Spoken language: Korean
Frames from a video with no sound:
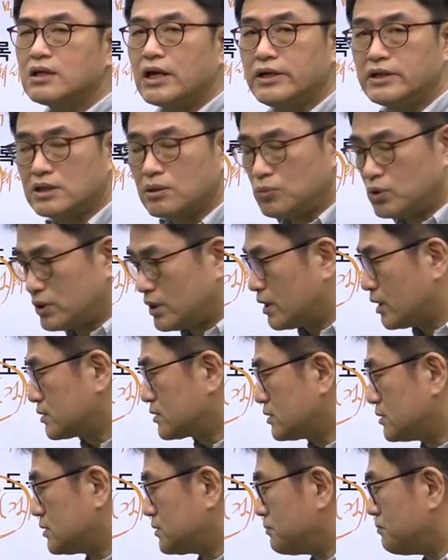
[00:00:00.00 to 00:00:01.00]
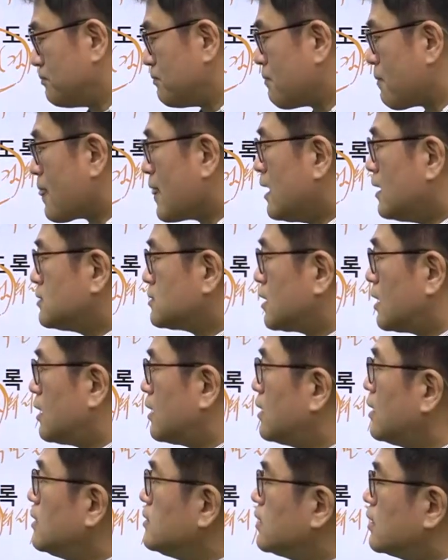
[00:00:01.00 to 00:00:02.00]
데이터 모델에서는. 자,
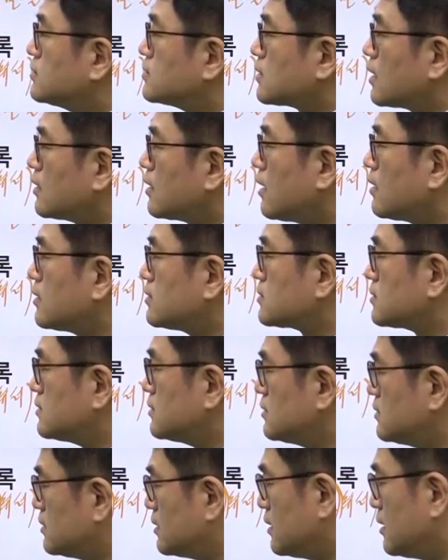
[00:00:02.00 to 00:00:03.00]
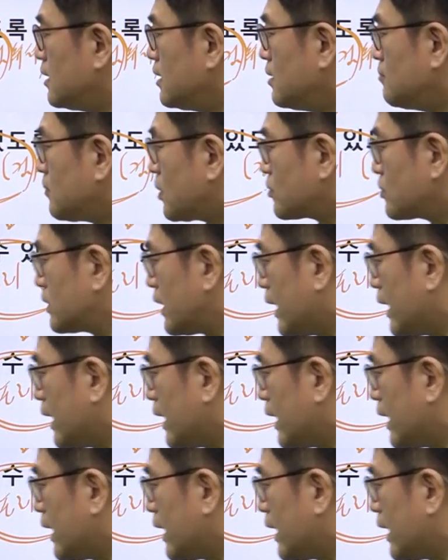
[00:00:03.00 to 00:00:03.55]
연산이라는 것은 바로